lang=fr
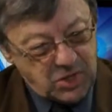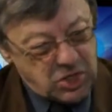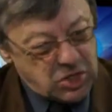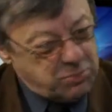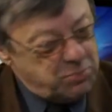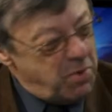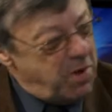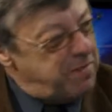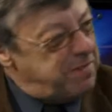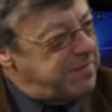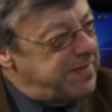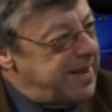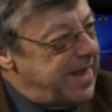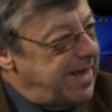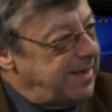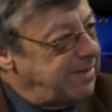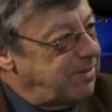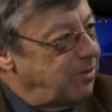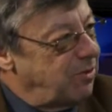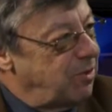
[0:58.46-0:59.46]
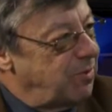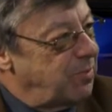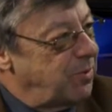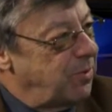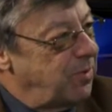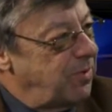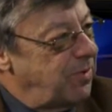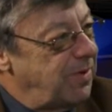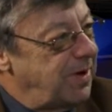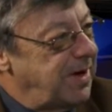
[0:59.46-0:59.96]
je me flatte un
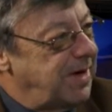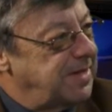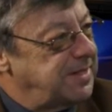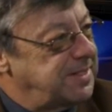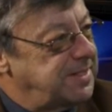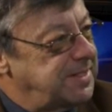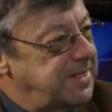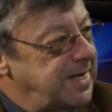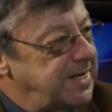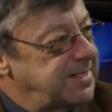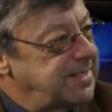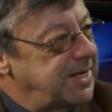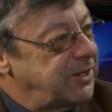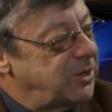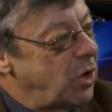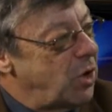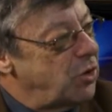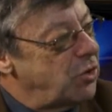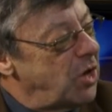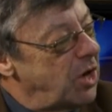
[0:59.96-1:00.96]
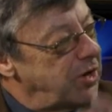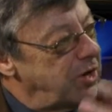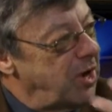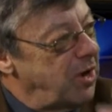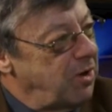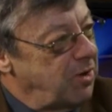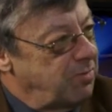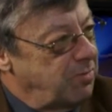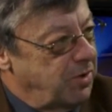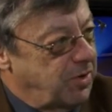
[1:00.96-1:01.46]
peu en disant que c'est un
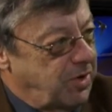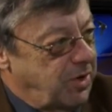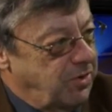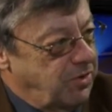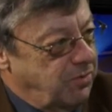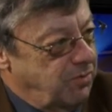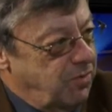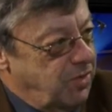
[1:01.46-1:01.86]
honneur de